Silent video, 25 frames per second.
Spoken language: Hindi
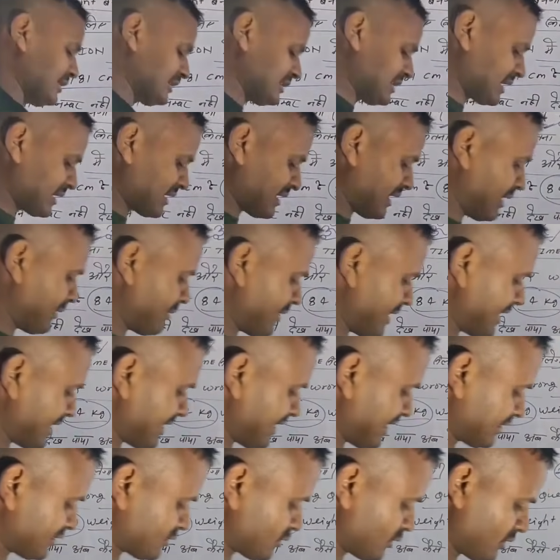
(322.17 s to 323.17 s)
अभी तक
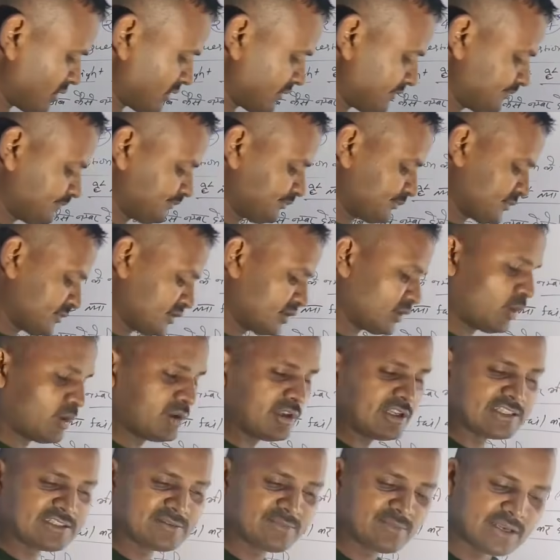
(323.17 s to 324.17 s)
हमारे तो
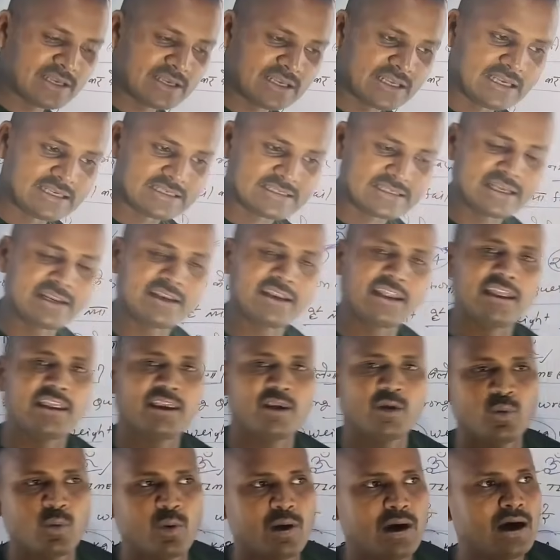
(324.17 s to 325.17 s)
नॉलेज में ऐसा
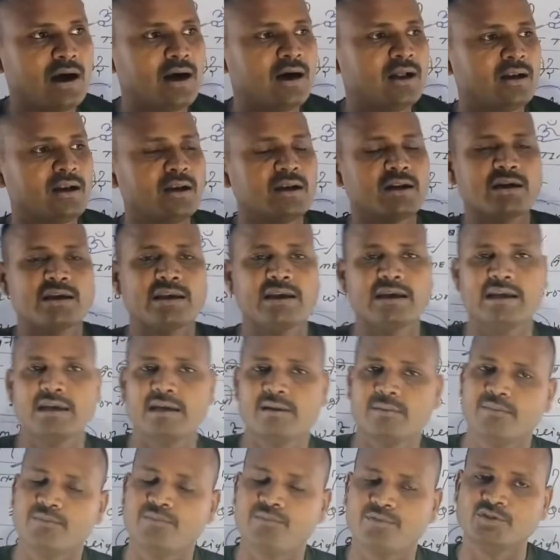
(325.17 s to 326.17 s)
नहीं हुआ
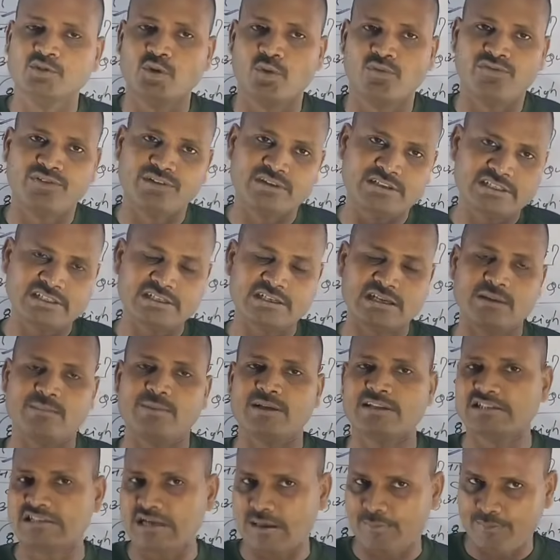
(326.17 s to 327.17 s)
कि जो फिजिकल
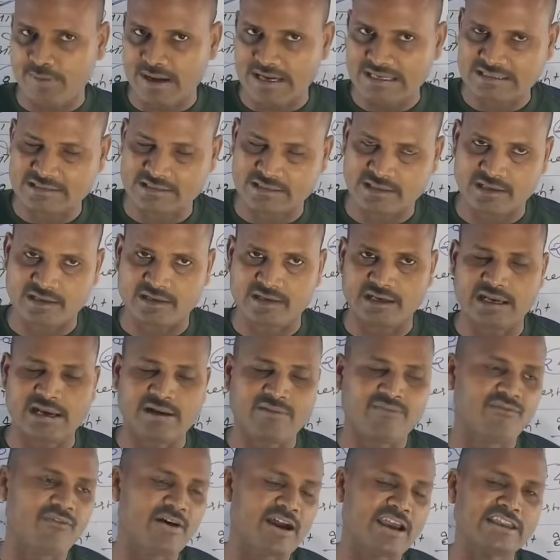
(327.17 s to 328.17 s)
बच्चा पास कर गया
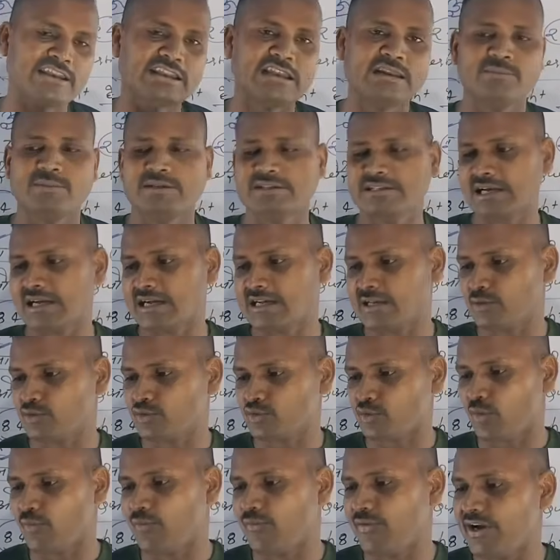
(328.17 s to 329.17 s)
फाइनल में जाके
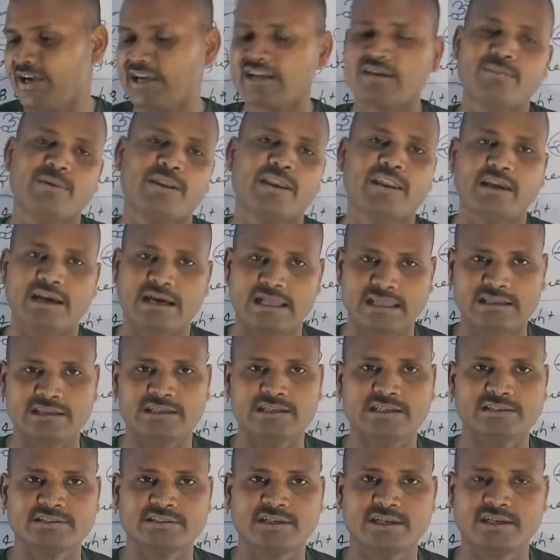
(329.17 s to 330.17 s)
उसको वेट में निकाल
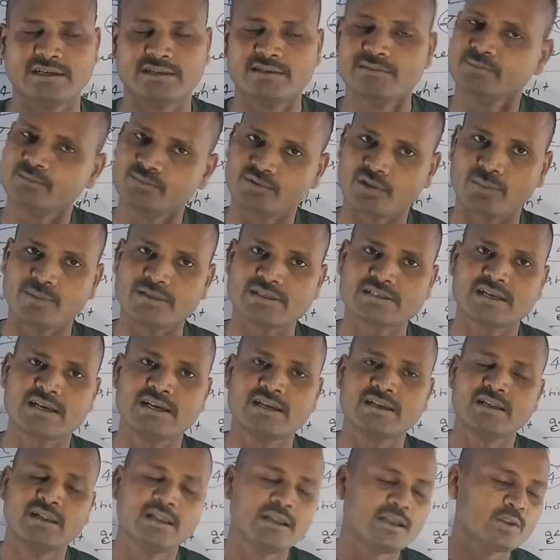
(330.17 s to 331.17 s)
दिया जाए समझ
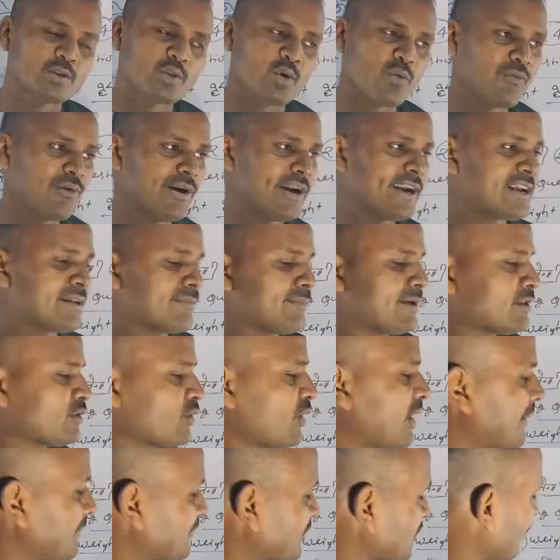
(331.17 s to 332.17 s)
गए तो वेट में तो
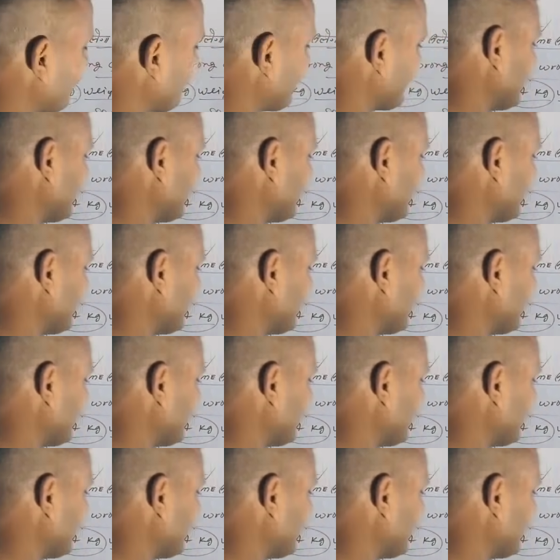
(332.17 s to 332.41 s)
आपको